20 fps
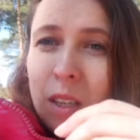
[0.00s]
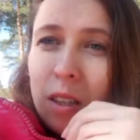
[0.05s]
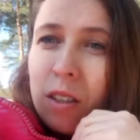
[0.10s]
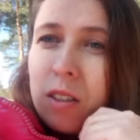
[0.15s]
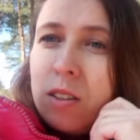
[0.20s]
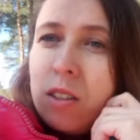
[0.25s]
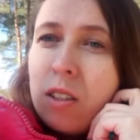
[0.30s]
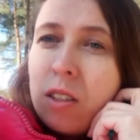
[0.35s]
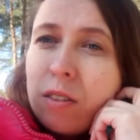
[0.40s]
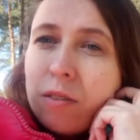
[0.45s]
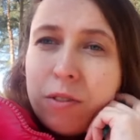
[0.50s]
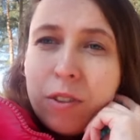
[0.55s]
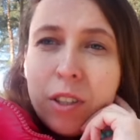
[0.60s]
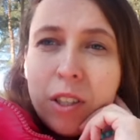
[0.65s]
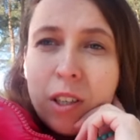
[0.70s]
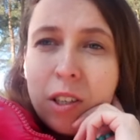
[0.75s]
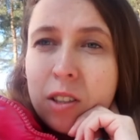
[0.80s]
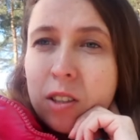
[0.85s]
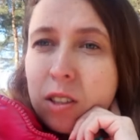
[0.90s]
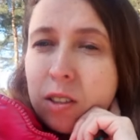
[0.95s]

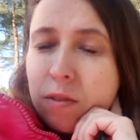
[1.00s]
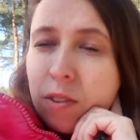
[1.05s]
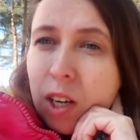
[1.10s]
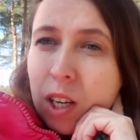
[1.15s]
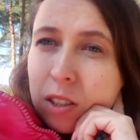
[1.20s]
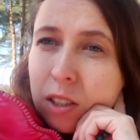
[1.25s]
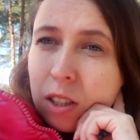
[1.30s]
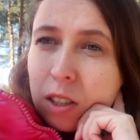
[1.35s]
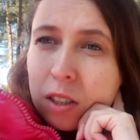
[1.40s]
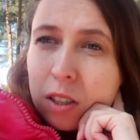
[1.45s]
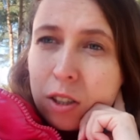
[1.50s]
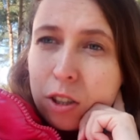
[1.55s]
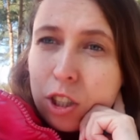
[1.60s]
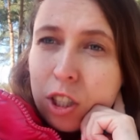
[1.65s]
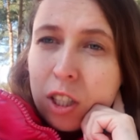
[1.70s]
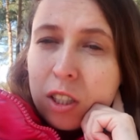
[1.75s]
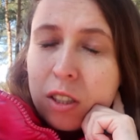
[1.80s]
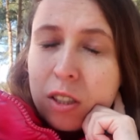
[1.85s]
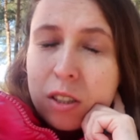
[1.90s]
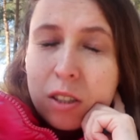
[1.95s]
деловые связи,
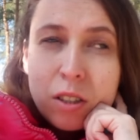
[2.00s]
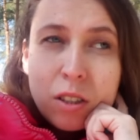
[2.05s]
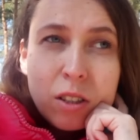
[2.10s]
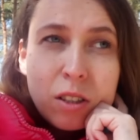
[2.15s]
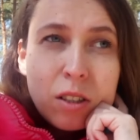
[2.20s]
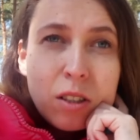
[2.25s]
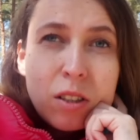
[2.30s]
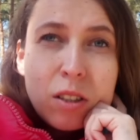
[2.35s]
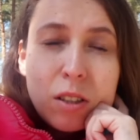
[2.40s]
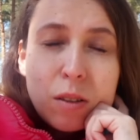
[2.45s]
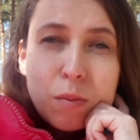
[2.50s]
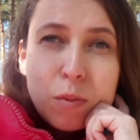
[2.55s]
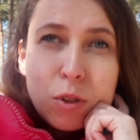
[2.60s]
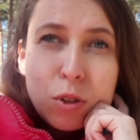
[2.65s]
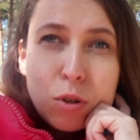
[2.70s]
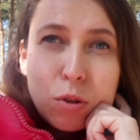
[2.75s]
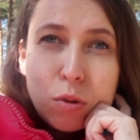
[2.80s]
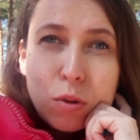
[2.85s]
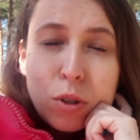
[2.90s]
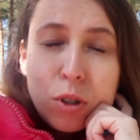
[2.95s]
отношения с нарциссами
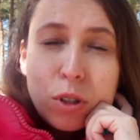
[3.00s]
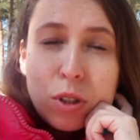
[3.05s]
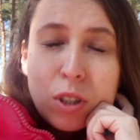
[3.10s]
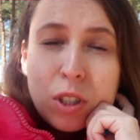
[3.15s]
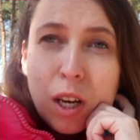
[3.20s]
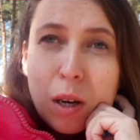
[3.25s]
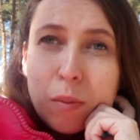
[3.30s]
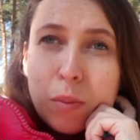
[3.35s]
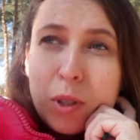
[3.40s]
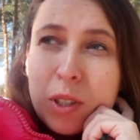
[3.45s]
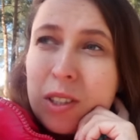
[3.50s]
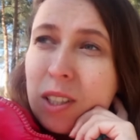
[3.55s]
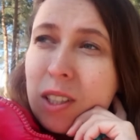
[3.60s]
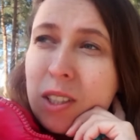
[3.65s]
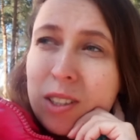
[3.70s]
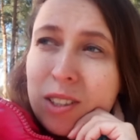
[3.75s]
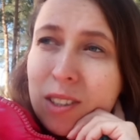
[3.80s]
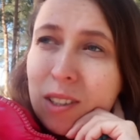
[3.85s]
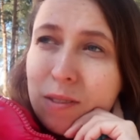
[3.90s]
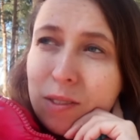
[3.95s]
строить я бы
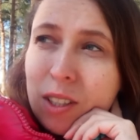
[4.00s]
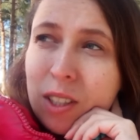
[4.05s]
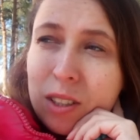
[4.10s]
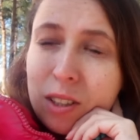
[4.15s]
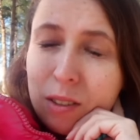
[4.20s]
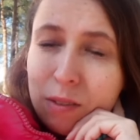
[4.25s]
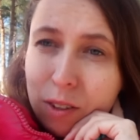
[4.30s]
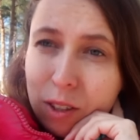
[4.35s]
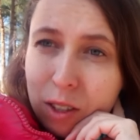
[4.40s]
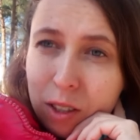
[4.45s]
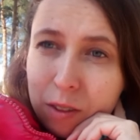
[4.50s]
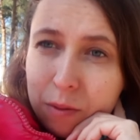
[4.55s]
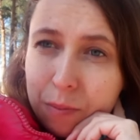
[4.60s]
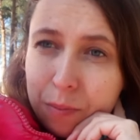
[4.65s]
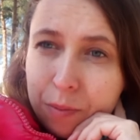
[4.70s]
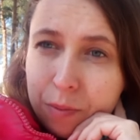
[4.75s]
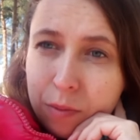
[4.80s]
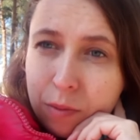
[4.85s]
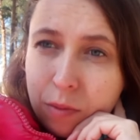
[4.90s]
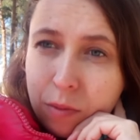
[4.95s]
не советовала.
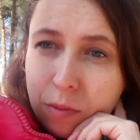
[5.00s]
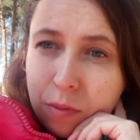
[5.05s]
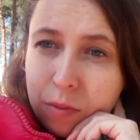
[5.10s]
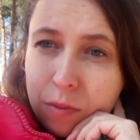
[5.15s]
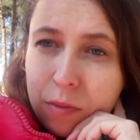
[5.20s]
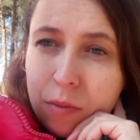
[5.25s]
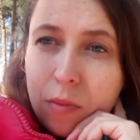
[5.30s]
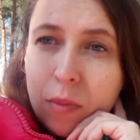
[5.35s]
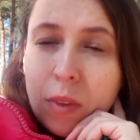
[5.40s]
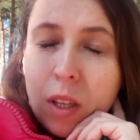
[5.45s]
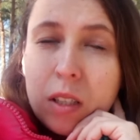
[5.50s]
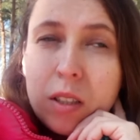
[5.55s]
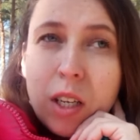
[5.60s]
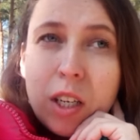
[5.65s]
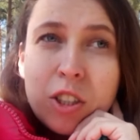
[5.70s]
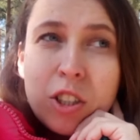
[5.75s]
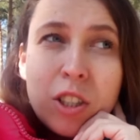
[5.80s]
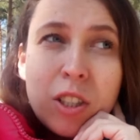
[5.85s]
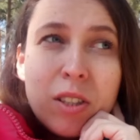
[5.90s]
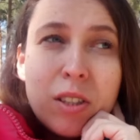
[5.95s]

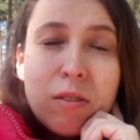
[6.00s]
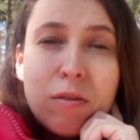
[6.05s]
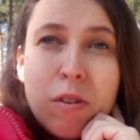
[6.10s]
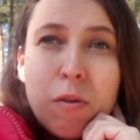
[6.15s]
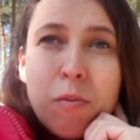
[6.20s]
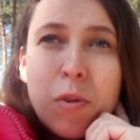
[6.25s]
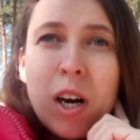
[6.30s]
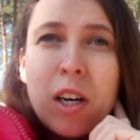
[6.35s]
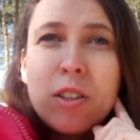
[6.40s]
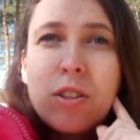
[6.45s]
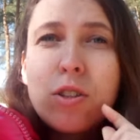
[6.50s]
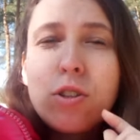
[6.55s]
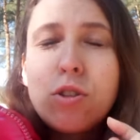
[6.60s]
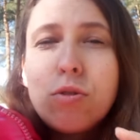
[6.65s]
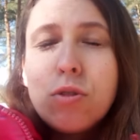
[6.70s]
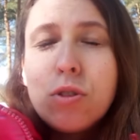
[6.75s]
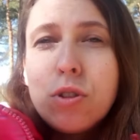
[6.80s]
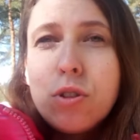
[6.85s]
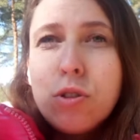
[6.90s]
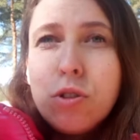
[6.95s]
Даже если вам кажется,
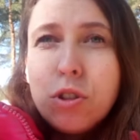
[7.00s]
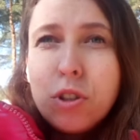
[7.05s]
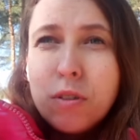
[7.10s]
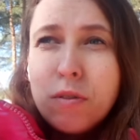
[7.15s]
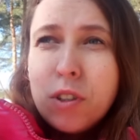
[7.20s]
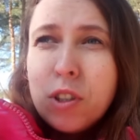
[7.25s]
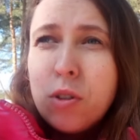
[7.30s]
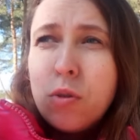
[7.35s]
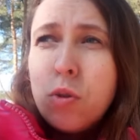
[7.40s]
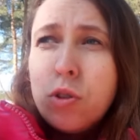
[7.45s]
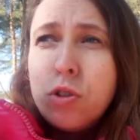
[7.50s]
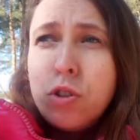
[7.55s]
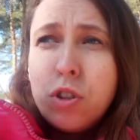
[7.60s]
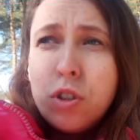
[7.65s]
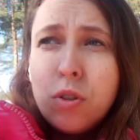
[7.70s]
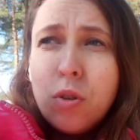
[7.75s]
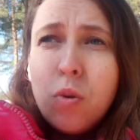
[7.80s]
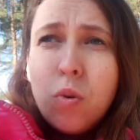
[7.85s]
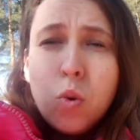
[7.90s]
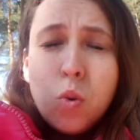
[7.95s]
что этот человек
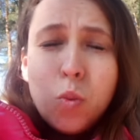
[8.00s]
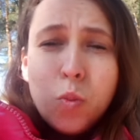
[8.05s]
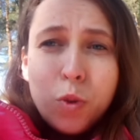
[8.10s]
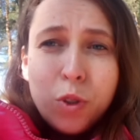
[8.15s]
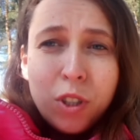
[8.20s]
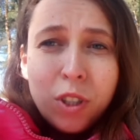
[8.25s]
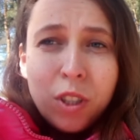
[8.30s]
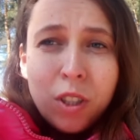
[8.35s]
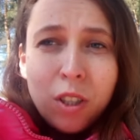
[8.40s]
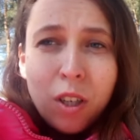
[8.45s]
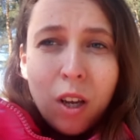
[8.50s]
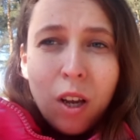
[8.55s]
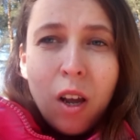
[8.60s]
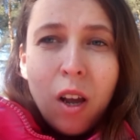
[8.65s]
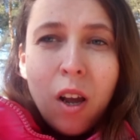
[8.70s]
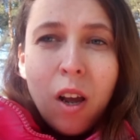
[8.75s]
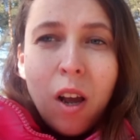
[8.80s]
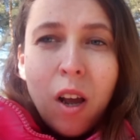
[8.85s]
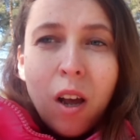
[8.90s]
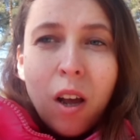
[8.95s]
очень умный,
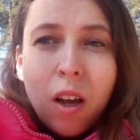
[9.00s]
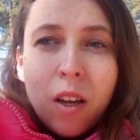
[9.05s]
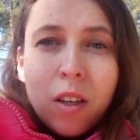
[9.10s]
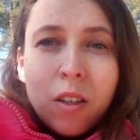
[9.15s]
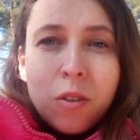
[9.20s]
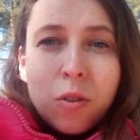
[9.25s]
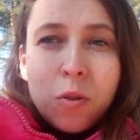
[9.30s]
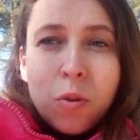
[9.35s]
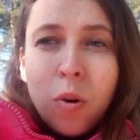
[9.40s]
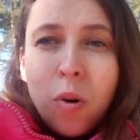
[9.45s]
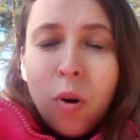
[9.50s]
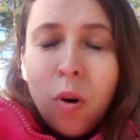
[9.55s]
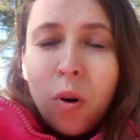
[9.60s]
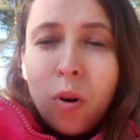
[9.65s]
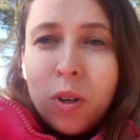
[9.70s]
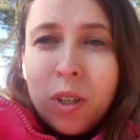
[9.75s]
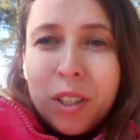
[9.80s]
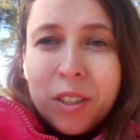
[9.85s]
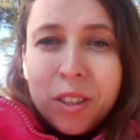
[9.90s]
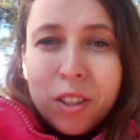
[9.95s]

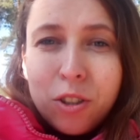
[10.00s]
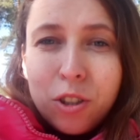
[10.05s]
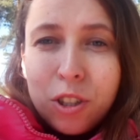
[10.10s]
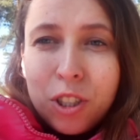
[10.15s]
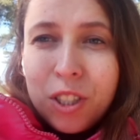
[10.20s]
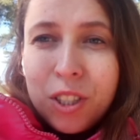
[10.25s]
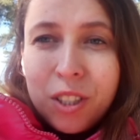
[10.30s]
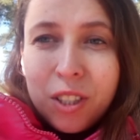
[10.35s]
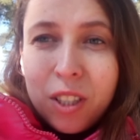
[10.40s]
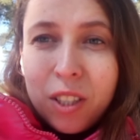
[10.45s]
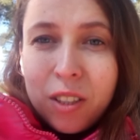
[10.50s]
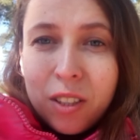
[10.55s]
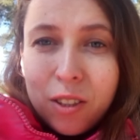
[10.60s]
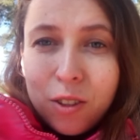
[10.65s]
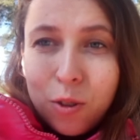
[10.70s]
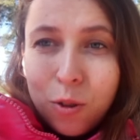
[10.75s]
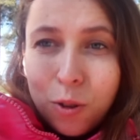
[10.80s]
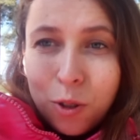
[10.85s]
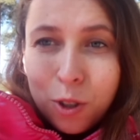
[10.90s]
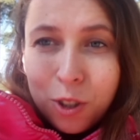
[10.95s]
но этот человек
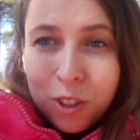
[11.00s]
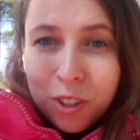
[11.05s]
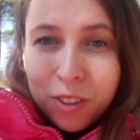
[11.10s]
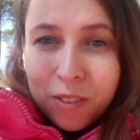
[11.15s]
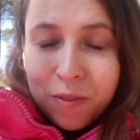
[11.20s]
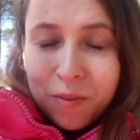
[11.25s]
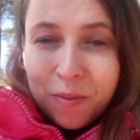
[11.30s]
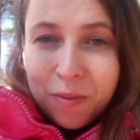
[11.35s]
ненадежный.